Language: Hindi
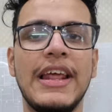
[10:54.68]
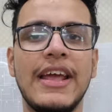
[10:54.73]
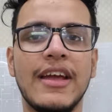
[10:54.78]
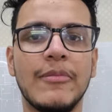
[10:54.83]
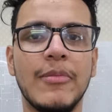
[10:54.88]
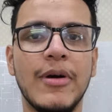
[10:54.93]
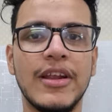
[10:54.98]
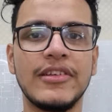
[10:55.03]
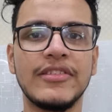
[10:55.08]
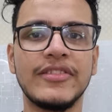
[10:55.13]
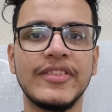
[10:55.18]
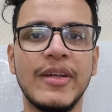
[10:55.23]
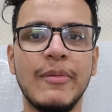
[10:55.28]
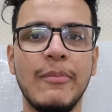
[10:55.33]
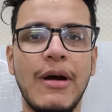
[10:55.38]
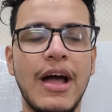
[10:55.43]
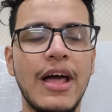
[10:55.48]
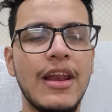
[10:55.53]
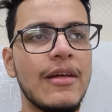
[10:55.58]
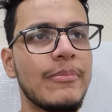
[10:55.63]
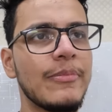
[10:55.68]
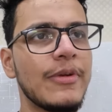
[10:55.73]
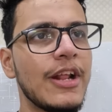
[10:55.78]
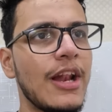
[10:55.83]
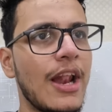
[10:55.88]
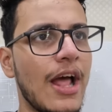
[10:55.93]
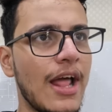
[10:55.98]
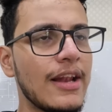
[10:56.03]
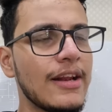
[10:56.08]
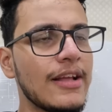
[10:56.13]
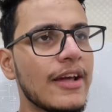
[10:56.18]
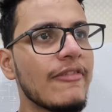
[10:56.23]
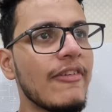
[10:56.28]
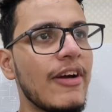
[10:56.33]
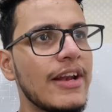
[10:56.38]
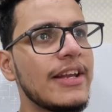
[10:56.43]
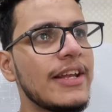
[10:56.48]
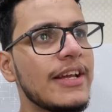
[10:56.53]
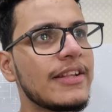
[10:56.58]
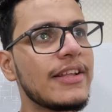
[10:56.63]
एक बार इसने बाल अपने लाल करवा
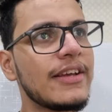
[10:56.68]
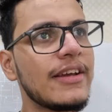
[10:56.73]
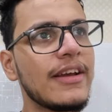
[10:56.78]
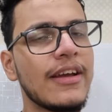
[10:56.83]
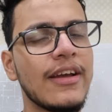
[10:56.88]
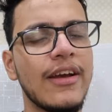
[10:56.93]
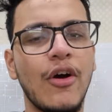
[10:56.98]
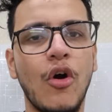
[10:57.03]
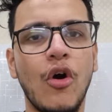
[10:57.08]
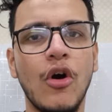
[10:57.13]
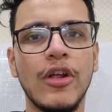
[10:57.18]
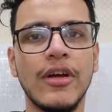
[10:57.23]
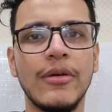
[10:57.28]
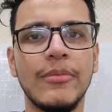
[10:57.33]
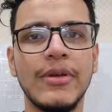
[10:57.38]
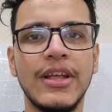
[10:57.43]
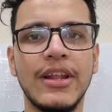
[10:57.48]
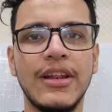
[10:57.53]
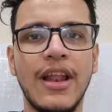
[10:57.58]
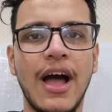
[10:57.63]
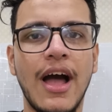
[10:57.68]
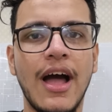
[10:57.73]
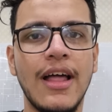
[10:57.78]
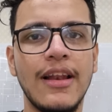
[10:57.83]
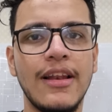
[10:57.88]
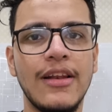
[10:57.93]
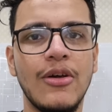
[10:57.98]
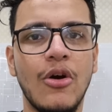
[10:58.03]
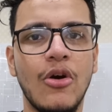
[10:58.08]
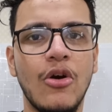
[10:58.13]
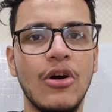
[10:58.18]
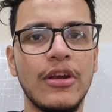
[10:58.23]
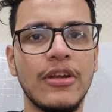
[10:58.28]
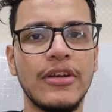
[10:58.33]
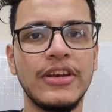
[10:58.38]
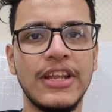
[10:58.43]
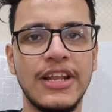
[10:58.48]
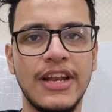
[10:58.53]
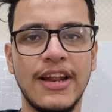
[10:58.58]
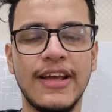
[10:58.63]
लिए थे और अभी लाल और
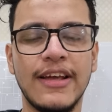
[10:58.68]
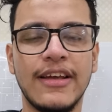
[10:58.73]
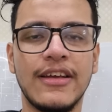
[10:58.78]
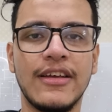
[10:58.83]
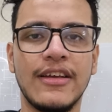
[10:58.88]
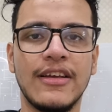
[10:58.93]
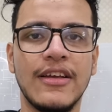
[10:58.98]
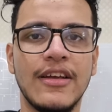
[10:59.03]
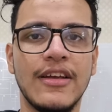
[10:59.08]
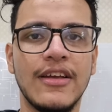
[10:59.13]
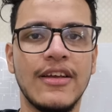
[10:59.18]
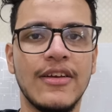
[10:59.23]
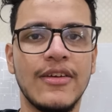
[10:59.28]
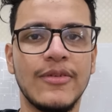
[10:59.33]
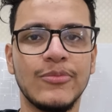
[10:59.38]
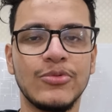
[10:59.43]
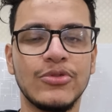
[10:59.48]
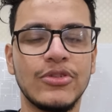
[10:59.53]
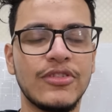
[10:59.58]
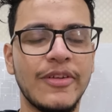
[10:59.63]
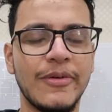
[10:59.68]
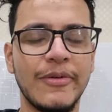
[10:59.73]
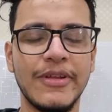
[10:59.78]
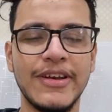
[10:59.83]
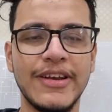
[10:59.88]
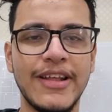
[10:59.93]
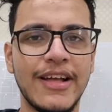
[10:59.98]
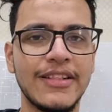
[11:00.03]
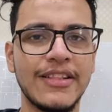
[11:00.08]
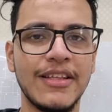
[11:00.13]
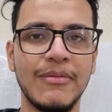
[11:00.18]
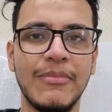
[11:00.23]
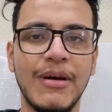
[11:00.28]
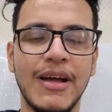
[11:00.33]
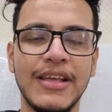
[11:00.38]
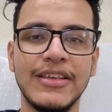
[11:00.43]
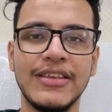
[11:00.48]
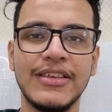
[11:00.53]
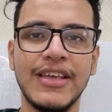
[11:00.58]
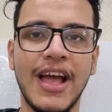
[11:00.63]
नीले मुझे समझ नहीं आता
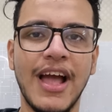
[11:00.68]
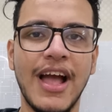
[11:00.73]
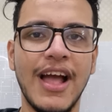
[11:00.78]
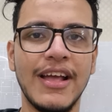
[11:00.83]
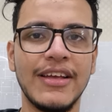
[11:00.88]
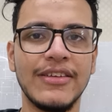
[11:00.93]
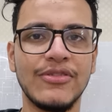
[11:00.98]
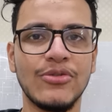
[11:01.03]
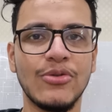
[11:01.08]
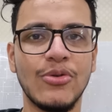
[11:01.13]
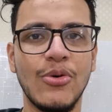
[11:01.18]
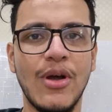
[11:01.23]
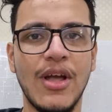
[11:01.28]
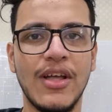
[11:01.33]
भाई क्या इसको